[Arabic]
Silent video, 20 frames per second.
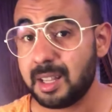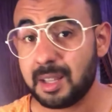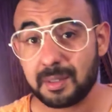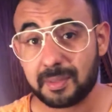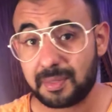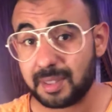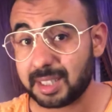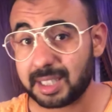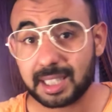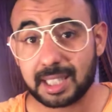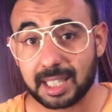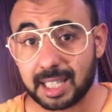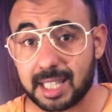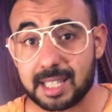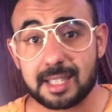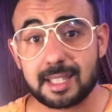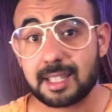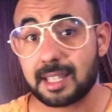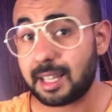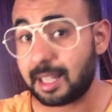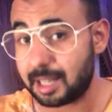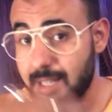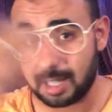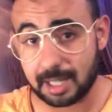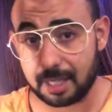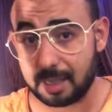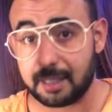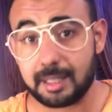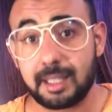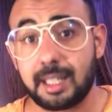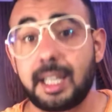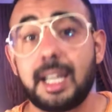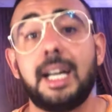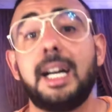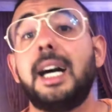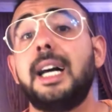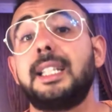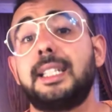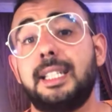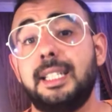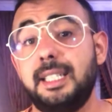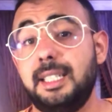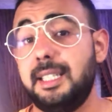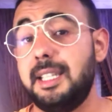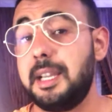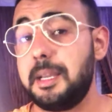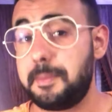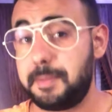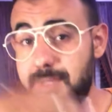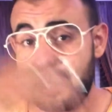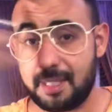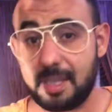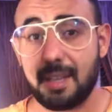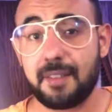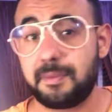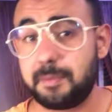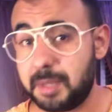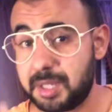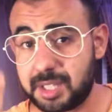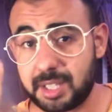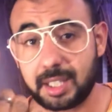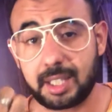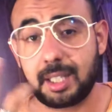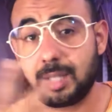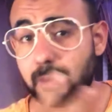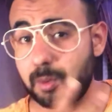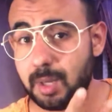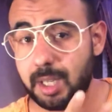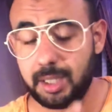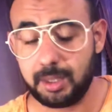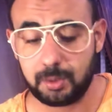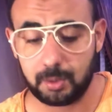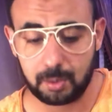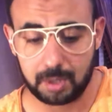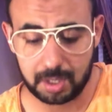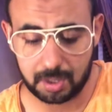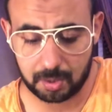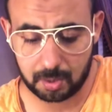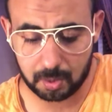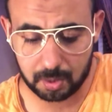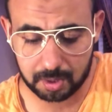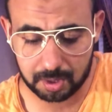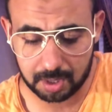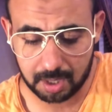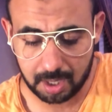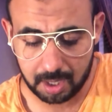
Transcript: فهذيك القصه راه راه هادرين عليها بزاف ماشي غير واحد ولا جوج